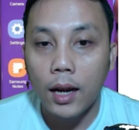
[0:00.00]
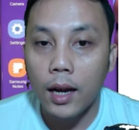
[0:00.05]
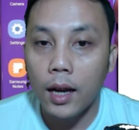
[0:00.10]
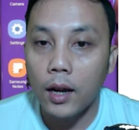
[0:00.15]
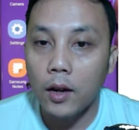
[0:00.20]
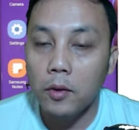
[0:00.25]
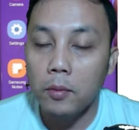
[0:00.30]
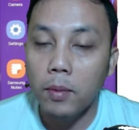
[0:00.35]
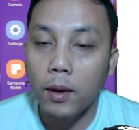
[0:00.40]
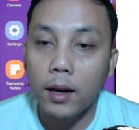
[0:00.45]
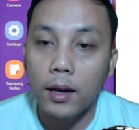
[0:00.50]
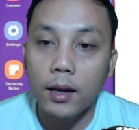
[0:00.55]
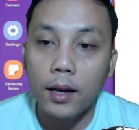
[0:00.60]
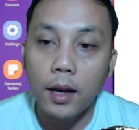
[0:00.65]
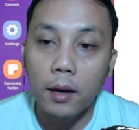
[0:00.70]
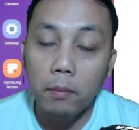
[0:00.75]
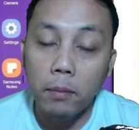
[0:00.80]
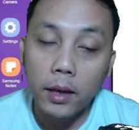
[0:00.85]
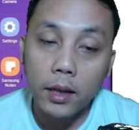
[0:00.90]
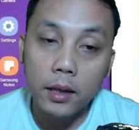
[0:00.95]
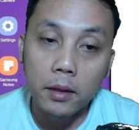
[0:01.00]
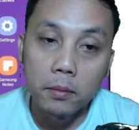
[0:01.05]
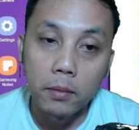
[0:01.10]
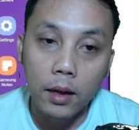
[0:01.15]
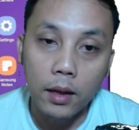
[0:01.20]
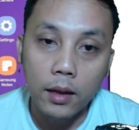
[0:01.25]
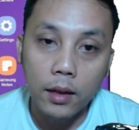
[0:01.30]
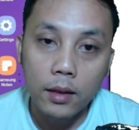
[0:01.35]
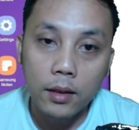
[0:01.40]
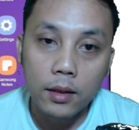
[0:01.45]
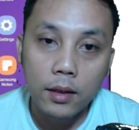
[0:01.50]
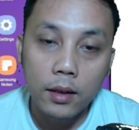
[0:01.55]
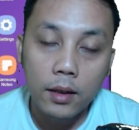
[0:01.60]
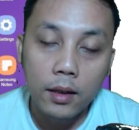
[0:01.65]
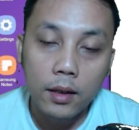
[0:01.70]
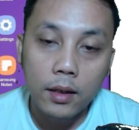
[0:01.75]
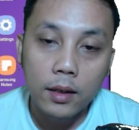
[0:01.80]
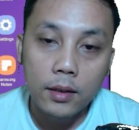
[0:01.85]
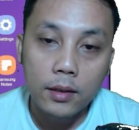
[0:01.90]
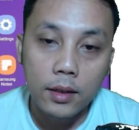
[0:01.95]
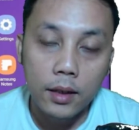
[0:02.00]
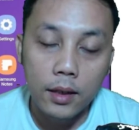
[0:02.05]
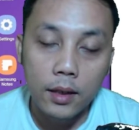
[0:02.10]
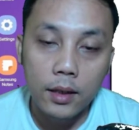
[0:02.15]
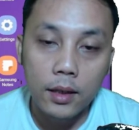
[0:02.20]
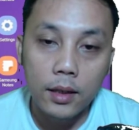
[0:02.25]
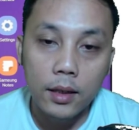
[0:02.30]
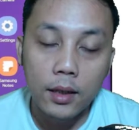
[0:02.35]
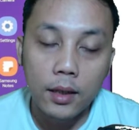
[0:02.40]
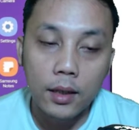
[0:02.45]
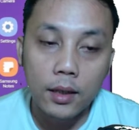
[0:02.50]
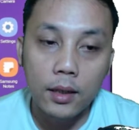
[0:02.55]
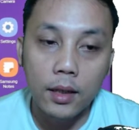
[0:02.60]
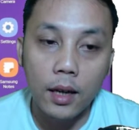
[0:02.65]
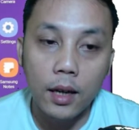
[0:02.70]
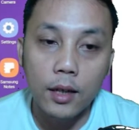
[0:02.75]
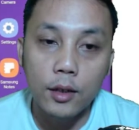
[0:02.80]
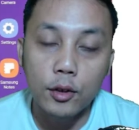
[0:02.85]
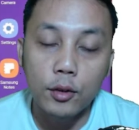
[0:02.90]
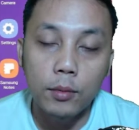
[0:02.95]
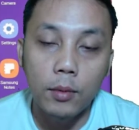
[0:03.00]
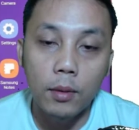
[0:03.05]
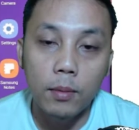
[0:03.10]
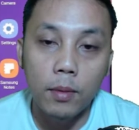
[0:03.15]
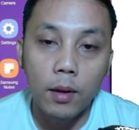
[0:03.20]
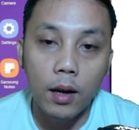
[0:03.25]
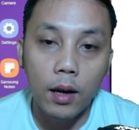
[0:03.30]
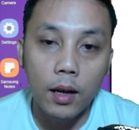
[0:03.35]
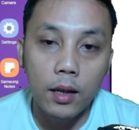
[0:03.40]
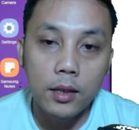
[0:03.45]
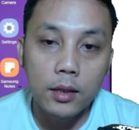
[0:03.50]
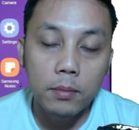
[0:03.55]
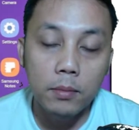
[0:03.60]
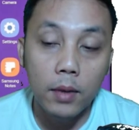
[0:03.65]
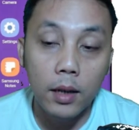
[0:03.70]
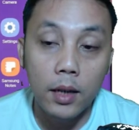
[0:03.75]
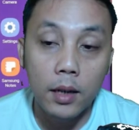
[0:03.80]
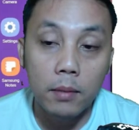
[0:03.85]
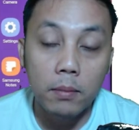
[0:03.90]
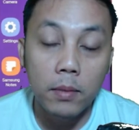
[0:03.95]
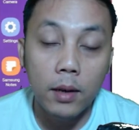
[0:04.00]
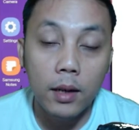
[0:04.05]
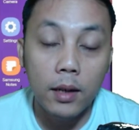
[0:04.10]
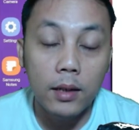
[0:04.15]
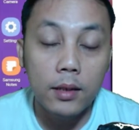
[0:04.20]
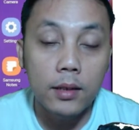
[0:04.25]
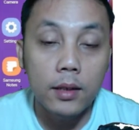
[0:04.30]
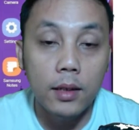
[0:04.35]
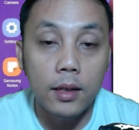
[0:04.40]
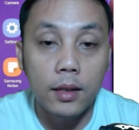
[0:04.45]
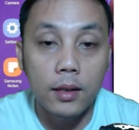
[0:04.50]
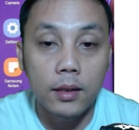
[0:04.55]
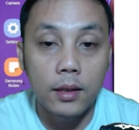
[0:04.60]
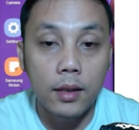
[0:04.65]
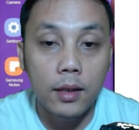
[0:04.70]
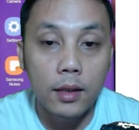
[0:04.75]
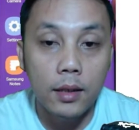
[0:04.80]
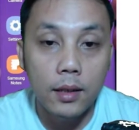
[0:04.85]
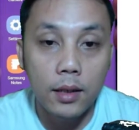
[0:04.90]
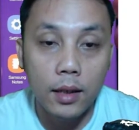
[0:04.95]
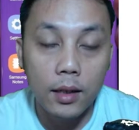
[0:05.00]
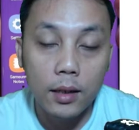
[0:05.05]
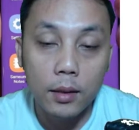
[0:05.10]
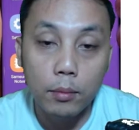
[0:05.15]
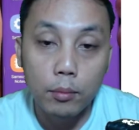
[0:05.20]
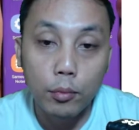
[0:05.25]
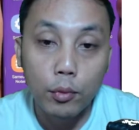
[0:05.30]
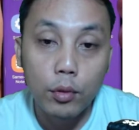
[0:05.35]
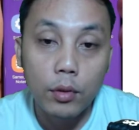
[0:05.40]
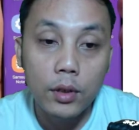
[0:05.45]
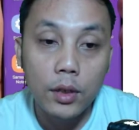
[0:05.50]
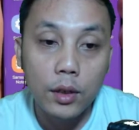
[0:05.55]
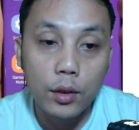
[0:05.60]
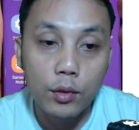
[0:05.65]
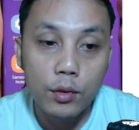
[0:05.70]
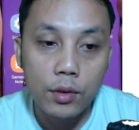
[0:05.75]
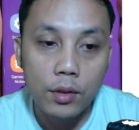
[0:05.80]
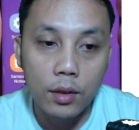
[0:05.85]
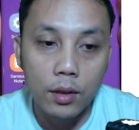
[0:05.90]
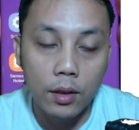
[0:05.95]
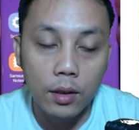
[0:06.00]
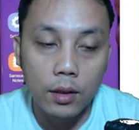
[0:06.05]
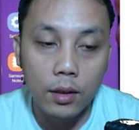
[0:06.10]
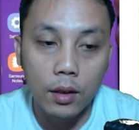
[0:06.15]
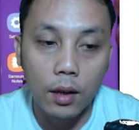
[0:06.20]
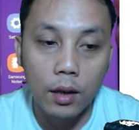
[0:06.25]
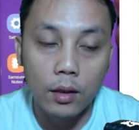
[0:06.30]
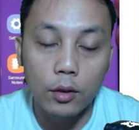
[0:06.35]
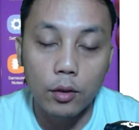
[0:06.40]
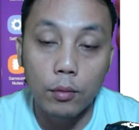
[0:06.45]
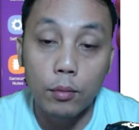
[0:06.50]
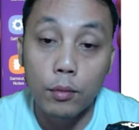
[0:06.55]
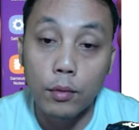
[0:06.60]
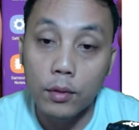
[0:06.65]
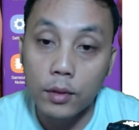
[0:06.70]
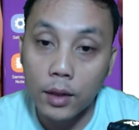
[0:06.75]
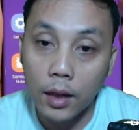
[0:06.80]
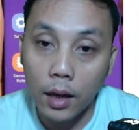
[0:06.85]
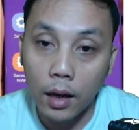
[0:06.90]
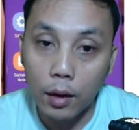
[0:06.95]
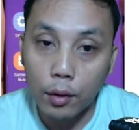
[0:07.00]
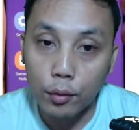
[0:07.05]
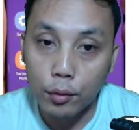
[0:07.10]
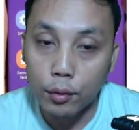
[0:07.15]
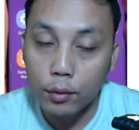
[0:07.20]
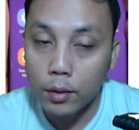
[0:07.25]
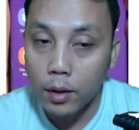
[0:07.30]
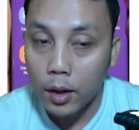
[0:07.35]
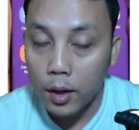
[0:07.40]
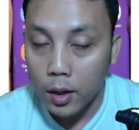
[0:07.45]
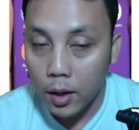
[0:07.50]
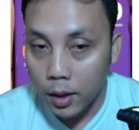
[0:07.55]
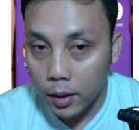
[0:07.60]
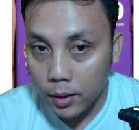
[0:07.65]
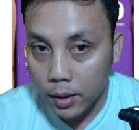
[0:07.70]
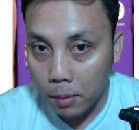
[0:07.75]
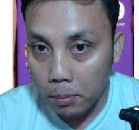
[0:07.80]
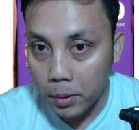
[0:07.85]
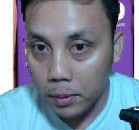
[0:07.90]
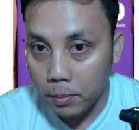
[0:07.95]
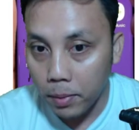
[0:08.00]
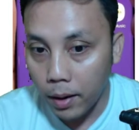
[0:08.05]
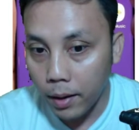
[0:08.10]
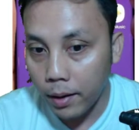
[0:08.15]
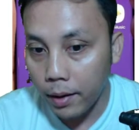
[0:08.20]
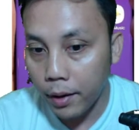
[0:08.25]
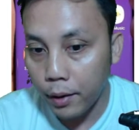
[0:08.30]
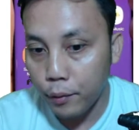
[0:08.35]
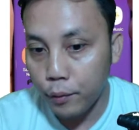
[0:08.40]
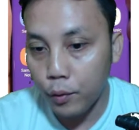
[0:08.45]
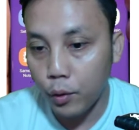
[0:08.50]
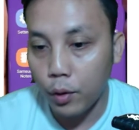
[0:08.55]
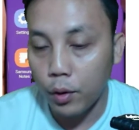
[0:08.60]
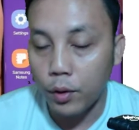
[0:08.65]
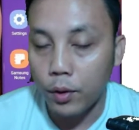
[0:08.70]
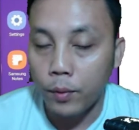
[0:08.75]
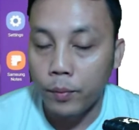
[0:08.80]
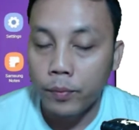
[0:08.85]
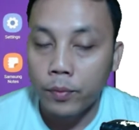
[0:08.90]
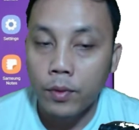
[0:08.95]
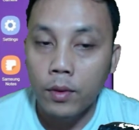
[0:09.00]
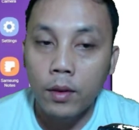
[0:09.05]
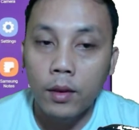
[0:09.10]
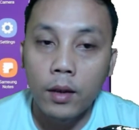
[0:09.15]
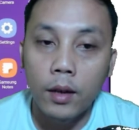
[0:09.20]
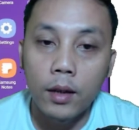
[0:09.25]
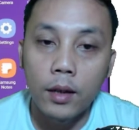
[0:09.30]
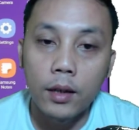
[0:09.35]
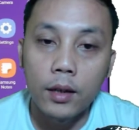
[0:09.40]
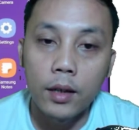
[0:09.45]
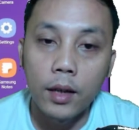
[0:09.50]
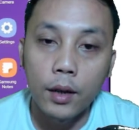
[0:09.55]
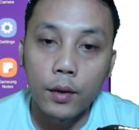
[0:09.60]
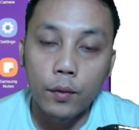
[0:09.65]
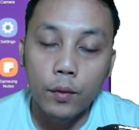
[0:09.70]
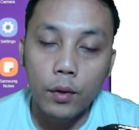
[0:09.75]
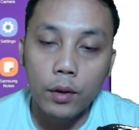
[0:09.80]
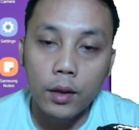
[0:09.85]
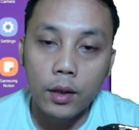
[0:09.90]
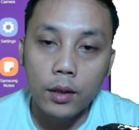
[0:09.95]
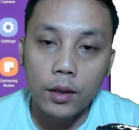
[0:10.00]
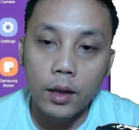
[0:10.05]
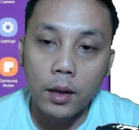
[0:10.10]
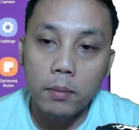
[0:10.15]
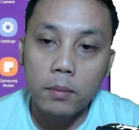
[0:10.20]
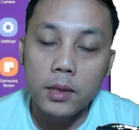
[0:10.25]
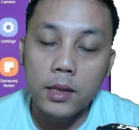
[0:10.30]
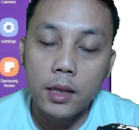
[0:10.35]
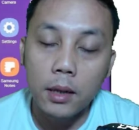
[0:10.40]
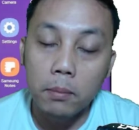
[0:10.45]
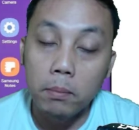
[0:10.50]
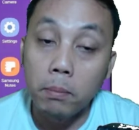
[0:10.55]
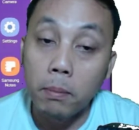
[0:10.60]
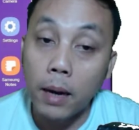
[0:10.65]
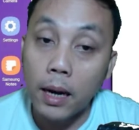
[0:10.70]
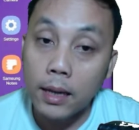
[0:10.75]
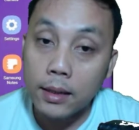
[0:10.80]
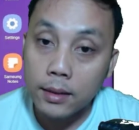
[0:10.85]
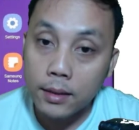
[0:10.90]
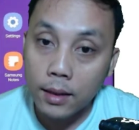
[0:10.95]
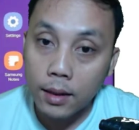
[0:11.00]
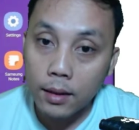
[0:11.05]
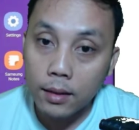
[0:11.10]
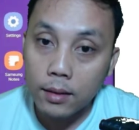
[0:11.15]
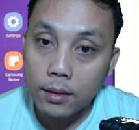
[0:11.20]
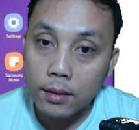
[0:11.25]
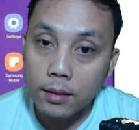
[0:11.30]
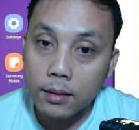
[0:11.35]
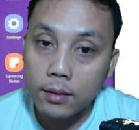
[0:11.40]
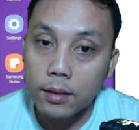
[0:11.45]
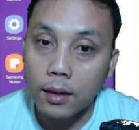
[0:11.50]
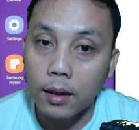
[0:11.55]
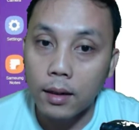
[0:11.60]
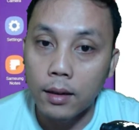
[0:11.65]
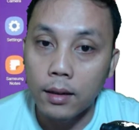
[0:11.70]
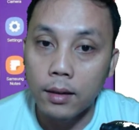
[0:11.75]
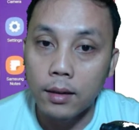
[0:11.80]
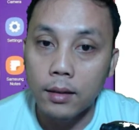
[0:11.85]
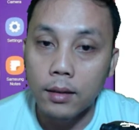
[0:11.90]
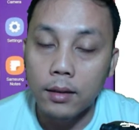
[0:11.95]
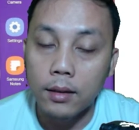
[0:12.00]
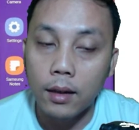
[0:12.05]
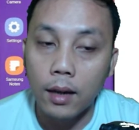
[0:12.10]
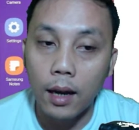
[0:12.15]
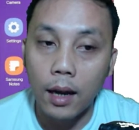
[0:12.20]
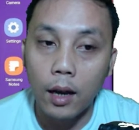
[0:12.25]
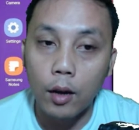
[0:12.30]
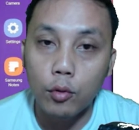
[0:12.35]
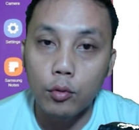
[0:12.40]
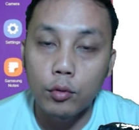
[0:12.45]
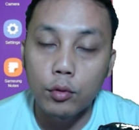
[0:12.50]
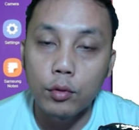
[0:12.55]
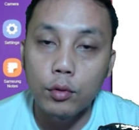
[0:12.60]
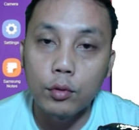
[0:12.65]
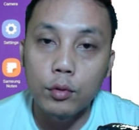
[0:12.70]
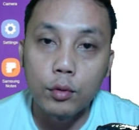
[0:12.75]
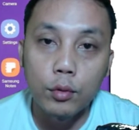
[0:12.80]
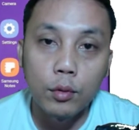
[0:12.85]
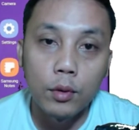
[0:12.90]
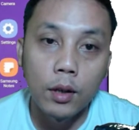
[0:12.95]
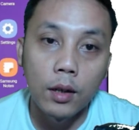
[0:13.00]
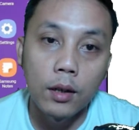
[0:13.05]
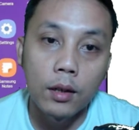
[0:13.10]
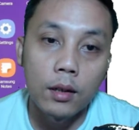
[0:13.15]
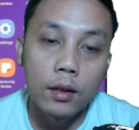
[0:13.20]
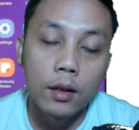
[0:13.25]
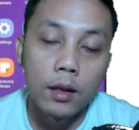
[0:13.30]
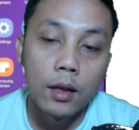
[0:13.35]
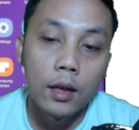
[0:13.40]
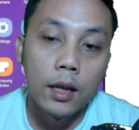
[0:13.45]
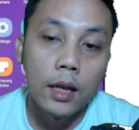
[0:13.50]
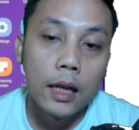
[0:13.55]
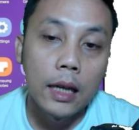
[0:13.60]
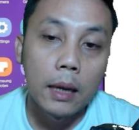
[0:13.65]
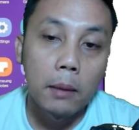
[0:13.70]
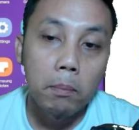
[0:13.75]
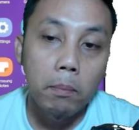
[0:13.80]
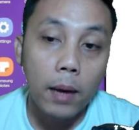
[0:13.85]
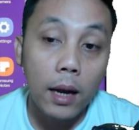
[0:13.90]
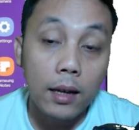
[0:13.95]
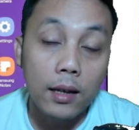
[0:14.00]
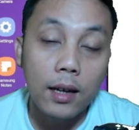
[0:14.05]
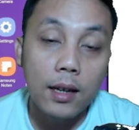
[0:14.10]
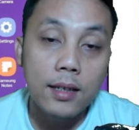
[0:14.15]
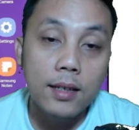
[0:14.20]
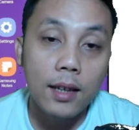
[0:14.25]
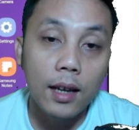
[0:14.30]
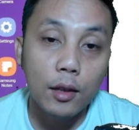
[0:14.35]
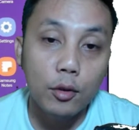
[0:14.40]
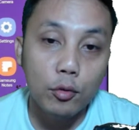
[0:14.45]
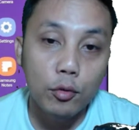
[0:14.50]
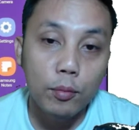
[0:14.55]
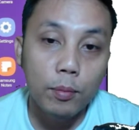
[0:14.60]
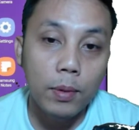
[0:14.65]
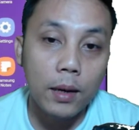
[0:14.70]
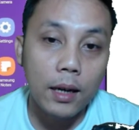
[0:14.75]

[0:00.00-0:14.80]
Kalau pakai HP gimana? Jadi kita akan coba bahas bagaimana caranya kita di multi user atau multi akun tapi pakai handphone. Jadi di handphone kita bisa banyak uh, akun Google pada satu